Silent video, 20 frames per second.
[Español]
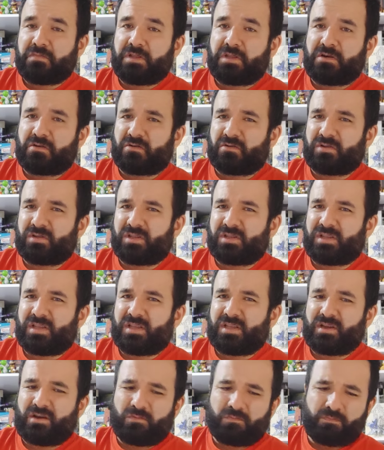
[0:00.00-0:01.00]
derrotan
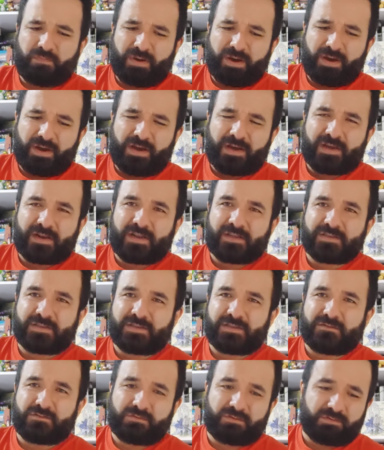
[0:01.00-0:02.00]
ahí a un par,
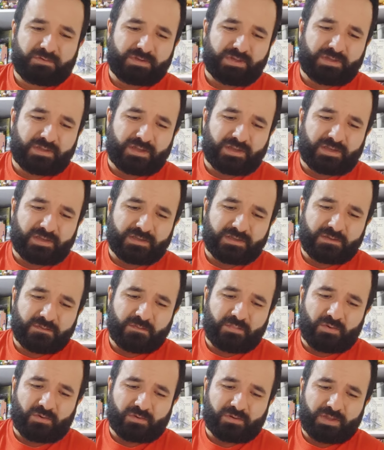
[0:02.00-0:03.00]
hacen unos ataques
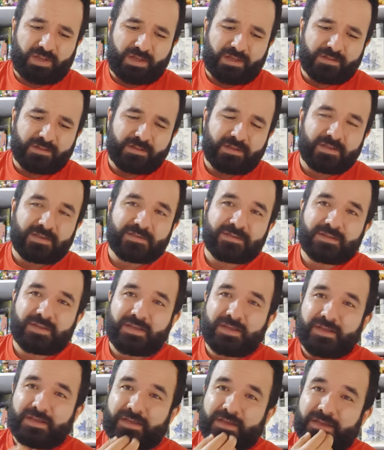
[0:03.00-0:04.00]
importantes,
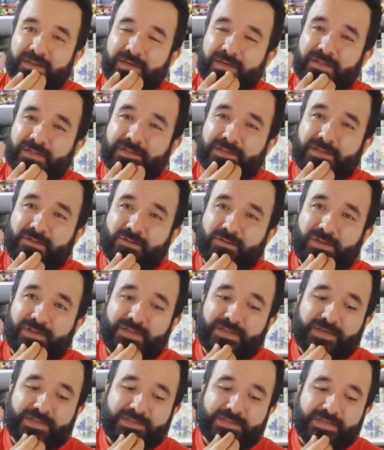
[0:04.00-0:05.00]
les dan una
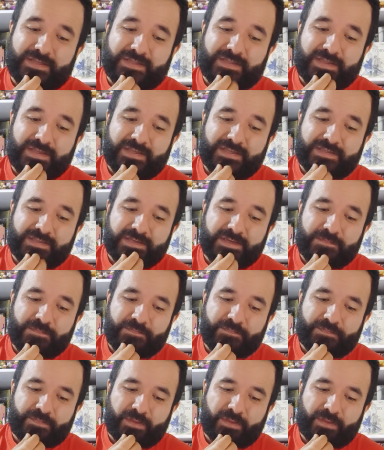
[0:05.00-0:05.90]
trascendencia.